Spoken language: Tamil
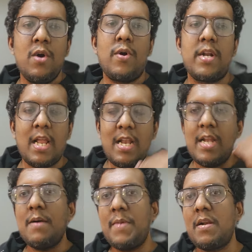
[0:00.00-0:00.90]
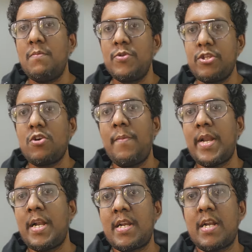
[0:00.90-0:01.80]
ஒரு நல்ல நபர்
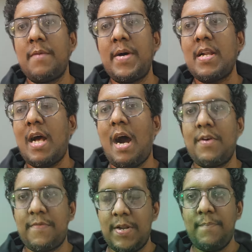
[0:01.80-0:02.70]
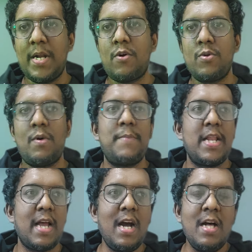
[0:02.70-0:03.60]
முத்துக்குமர் என்ற நபர் அவர் வின் பண்ணணும் அப்படின்னா